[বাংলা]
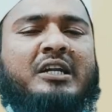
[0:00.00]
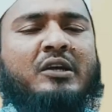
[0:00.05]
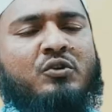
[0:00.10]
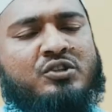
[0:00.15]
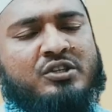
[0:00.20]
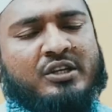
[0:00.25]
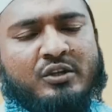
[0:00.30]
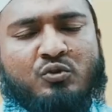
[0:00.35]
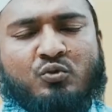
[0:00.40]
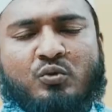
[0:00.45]
এটা
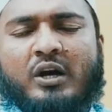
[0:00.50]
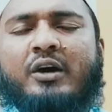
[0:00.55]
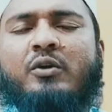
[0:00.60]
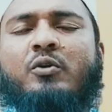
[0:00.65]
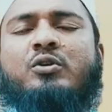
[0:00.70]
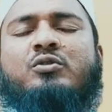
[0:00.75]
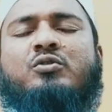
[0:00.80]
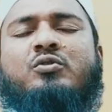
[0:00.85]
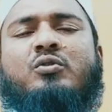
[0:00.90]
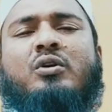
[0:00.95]
হচ্ছে এই দোয়ার
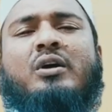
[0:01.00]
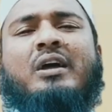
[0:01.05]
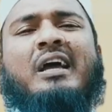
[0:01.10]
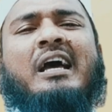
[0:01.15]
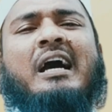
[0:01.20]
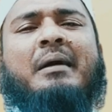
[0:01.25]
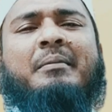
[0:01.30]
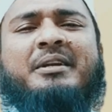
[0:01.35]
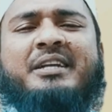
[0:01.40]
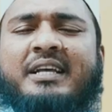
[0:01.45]
অর্থ
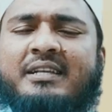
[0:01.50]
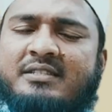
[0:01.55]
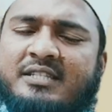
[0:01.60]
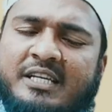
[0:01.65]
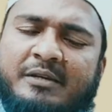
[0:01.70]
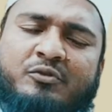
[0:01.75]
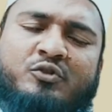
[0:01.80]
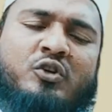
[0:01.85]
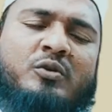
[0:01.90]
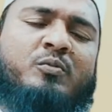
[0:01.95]
আমি
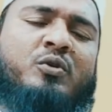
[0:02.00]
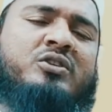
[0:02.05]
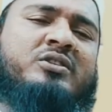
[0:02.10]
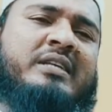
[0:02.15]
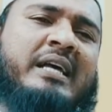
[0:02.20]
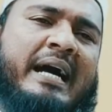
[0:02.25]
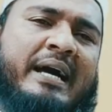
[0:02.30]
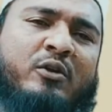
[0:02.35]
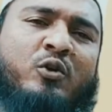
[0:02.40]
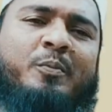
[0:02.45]
ডেসক্রিপশন
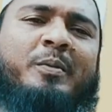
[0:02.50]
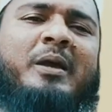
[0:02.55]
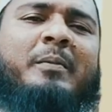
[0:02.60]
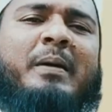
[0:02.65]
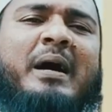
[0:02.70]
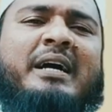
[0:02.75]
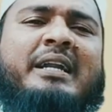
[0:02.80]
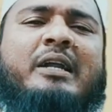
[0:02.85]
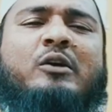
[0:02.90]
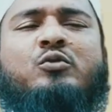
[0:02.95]
বক্সে আরবি
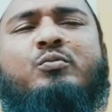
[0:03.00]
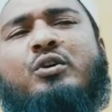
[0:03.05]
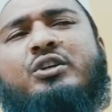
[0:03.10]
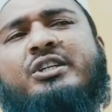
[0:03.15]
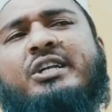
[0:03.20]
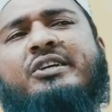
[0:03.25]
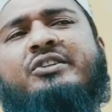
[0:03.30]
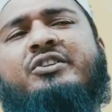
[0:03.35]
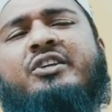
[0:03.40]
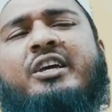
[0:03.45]
বাংলা
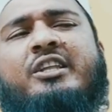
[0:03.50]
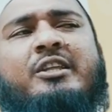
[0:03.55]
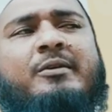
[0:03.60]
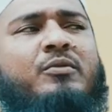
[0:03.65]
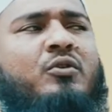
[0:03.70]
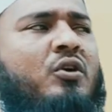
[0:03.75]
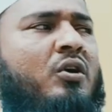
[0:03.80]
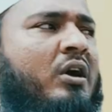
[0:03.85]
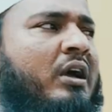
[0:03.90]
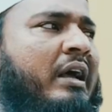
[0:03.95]
উভয়টাই দিয়ে
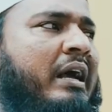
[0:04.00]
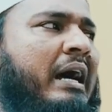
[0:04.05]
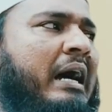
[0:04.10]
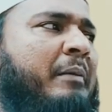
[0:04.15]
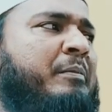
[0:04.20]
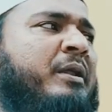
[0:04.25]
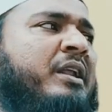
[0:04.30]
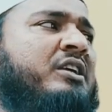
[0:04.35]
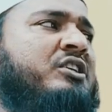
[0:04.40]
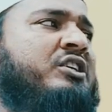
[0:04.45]
দেবো
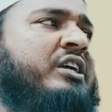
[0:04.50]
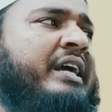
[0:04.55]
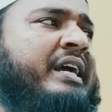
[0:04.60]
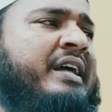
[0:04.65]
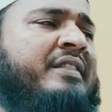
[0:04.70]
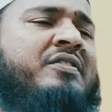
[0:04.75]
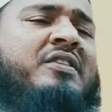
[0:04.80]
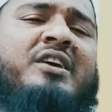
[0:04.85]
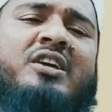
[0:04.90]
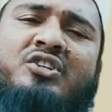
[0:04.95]
আপনারা
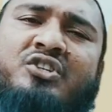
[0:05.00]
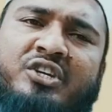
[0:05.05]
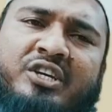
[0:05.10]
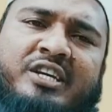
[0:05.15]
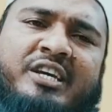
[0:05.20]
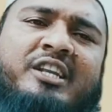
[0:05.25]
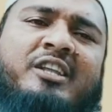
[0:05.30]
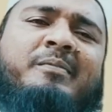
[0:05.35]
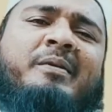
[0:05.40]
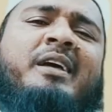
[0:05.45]
সেখান থেকে
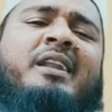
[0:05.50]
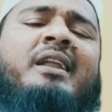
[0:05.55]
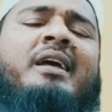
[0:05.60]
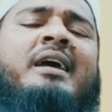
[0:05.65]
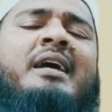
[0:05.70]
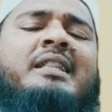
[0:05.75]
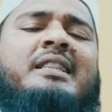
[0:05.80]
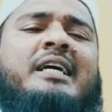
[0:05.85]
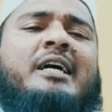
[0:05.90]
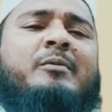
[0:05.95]
শিখে নেবেন
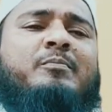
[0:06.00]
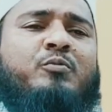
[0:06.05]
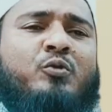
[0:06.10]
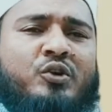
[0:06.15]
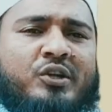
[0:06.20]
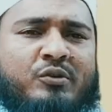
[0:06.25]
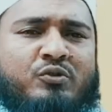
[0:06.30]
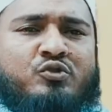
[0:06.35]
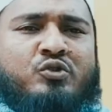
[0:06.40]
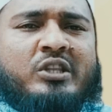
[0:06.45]

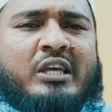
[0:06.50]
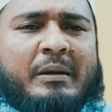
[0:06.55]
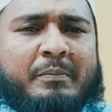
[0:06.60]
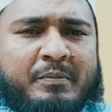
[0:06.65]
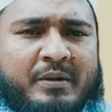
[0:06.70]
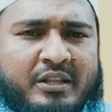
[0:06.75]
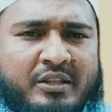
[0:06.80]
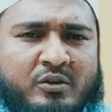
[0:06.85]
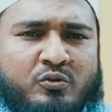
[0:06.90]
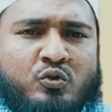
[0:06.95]
তারপরেও যদি
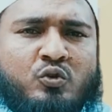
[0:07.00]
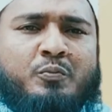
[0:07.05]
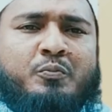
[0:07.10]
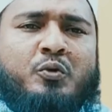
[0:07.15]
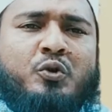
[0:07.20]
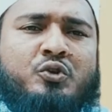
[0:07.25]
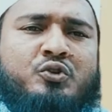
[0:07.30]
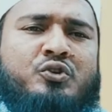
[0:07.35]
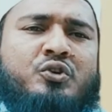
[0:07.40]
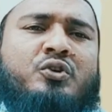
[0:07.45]
আপনাদের কোনো
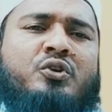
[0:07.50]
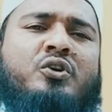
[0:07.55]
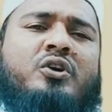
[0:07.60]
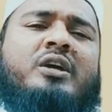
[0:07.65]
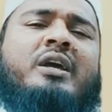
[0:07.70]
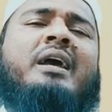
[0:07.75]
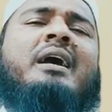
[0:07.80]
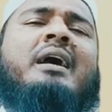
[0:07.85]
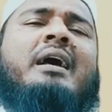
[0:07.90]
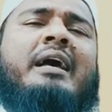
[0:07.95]
প্রয়োজন
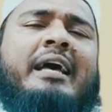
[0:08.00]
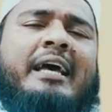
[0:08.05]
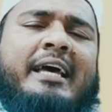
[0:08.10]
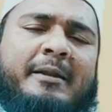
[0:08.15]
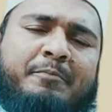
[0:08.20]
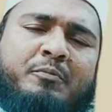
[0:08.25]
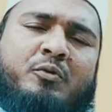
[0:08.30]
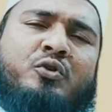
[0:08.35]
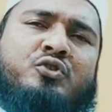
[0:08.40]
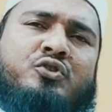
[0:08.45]
হয়
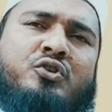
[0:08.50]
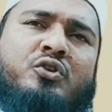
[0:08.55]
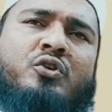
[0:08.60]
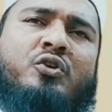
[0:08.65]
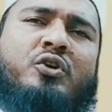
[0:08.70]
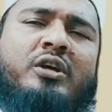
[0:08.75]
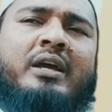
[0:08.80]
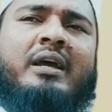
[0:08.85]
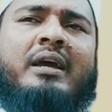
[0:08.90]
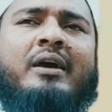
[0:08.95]
হেল্প প্রয়োজন
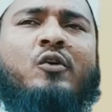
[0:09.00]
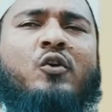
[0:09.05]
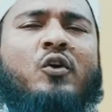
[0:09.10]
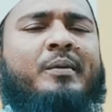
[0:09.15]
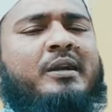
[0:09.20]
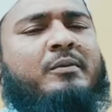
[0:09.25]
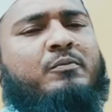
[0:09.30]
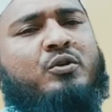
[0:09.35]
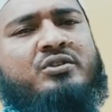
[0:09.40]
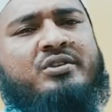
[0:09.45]
হয়
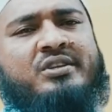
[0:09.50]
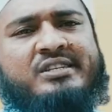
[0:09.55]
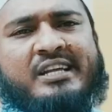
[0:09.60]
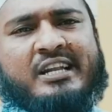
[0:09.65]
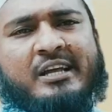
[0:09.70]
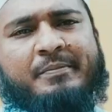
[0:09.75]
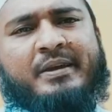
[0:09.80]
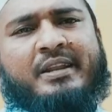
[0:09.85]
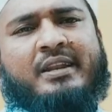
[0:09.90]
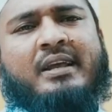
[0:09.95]
কমেন্ট বক্সে
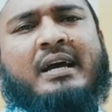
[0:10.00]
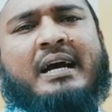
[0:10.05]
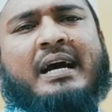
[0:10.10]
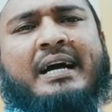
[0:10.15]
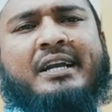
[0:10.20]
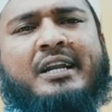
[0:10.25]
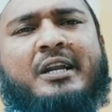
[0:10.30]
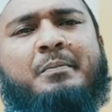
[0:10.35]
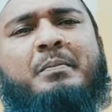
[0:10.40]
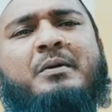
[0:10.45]
জানাবেন
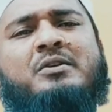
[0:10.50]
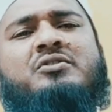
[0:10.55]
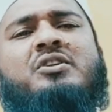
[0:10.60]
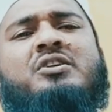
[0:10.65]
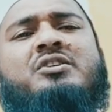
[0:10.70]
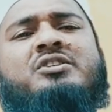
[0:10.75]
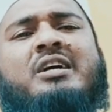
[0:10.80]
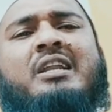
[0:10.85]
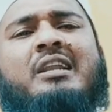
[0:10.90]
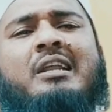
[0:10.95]
হান্ড্রেড
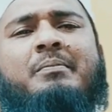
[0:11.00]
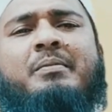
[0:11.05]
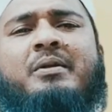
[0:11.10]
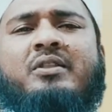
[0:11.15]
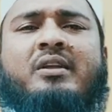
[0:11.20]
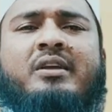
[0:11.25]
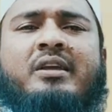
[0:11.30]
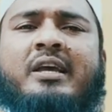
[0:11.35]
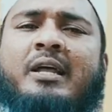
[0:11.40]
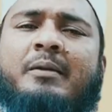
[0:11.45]
পার্সেন্ট ইনশাল্লাহ
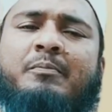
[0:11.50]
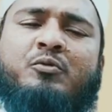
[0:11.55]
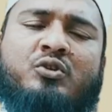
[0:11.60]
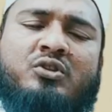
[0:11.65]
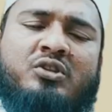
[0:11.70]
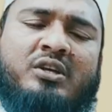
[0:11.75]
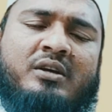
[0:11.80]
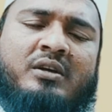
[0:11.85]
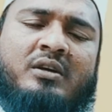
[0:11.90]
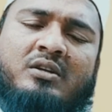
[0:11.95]
আপনাদেরকে হেল্প
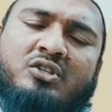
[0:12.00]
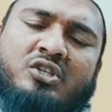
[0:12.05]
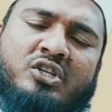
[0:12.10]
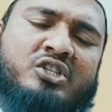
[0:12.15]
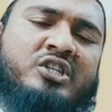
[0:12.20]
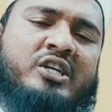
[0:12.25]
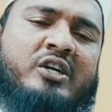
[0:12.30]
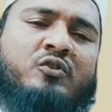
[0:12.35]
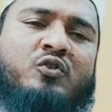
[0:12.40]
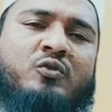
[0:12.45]
করতে
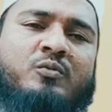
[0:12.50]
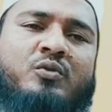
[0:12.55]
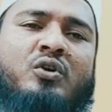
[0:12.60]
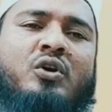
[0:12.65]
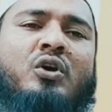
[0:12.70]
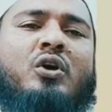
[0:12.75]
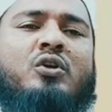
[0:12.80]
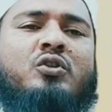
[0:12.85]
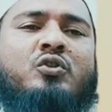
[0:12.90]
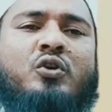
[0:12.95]
চেষ্টা করব
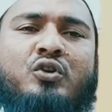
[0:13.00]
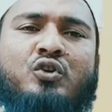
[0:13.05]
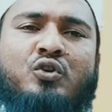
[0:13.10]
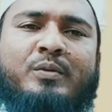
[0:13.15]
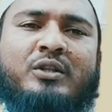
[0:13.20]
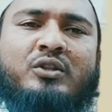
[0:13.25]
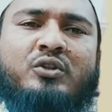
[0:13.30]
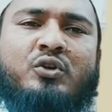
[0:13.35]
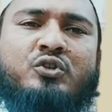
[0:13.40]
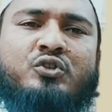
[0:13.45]

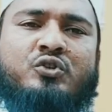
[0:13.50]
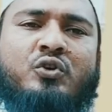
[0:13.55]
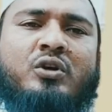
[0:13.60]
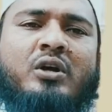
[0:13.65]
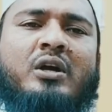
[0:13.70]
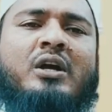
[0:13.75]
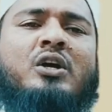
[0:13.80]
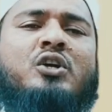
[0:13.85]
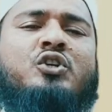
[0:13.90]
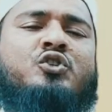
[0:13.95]
ধন্যবাদ দর্শক
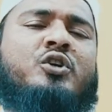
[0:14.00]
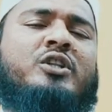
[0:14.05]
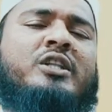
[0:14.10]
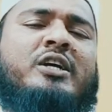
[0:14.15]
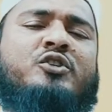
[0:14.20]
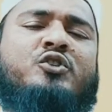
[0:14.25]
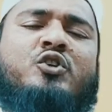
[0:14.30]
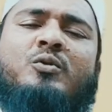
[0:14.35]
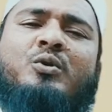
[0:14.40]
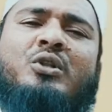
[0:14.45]

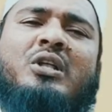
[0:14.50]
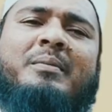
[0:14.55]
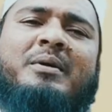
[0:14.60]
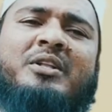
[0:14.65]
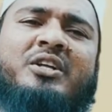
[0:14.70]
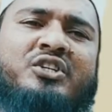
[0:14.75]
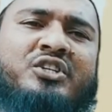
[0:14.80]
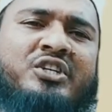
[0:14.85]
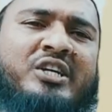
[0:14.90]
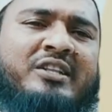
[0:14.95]
সদা সর্বদা
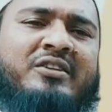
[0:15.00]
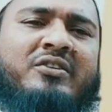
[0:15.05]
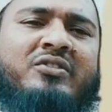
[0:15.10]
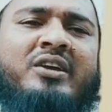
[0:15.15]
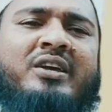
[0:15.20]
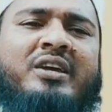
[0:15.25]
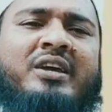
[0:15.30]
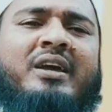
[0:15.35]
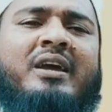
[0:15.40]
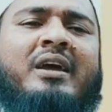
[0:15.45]
আমাদের সাথে
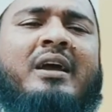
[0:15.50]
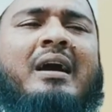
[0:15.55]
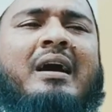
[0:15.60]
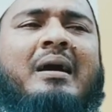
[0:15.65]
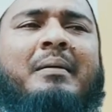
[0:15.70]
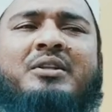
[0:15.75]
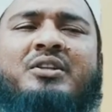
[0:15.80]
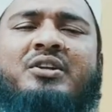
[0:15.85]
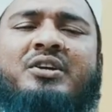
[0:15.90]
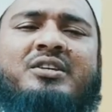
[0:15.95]
থেকে
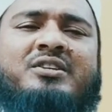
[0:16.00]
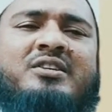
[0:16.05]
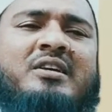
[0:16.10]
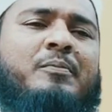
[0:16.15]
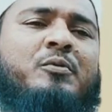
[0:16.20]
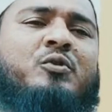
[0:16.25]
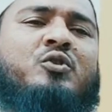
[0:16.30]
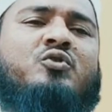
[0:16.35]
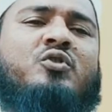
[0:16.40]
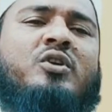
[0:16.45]
আমাদেরকে
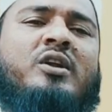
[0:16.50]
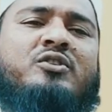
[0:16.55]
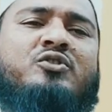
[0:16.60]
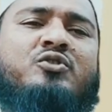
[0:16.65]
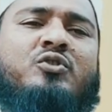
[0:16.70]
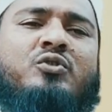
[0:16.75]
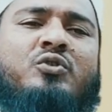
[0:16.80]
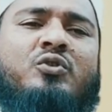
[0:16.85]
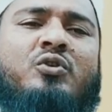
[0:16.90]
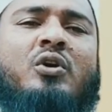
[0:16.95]
সাপোর্ট করার
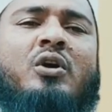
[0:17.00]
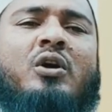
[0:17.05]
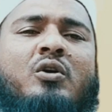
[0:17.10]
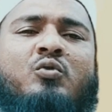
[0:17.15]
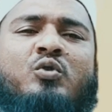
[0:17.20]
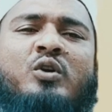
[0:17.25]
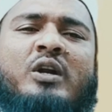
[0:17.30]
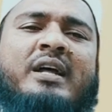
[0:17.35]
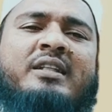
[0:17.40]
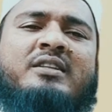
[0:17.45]
জন্য
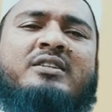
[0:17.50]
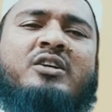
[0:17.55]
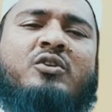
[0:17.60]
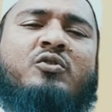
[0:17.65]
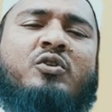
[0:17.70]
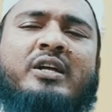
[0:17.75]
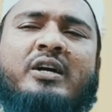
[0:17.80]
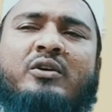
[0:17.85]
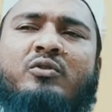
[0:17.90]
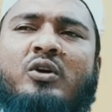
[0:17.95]
কোরআন হাদিসের
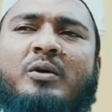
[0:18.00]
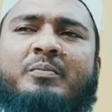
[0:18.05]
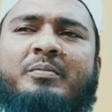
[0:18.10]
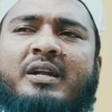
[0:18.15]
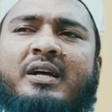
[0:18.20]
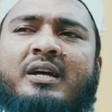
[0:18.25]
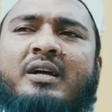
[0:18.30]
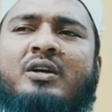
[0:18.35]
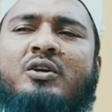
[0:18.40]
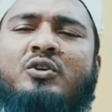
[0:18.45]
কথাগুলো
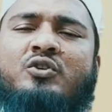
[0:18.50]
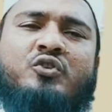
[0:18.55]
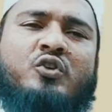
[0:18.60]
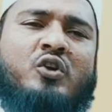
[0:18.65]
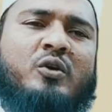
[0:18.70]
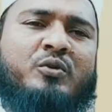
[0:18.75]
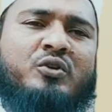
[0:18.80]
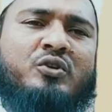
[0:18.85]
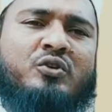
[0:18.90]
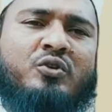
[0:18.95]
আপনারা
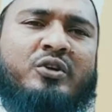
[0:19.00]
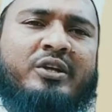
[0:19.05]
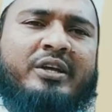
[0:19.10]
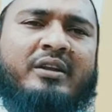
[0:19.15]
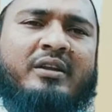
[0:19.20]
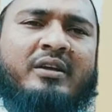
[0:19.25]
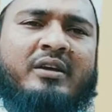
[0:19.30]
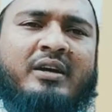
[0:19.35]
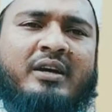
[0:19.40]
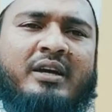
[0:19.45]
শ্রবণ করেন
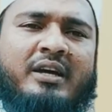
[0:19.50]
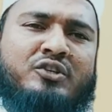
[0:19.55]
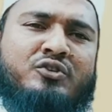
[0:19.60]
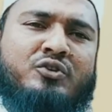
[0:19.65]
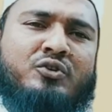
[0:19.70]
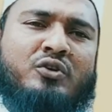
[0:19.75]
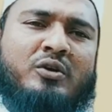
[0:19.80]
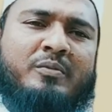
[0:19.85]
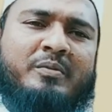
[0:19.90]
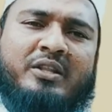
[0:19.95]

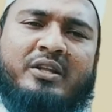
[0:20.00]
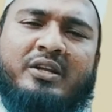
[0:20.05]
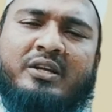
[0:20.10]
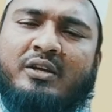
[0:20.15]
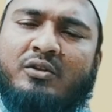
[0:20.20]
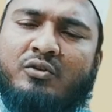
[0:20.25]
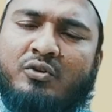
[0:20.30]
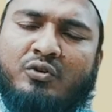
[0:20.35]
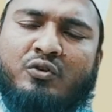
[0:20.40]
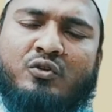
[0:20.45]
এজন্য
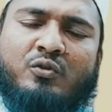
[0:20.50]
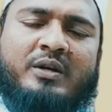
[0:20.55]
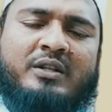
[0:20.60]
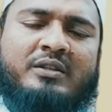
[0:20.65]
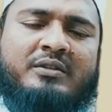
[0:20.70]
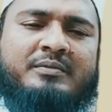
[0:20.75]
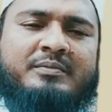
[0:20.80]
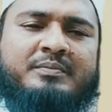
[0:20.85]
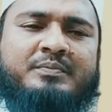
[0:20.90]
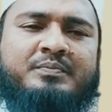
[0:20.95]
আপনাদেরকে ধন্যবাদ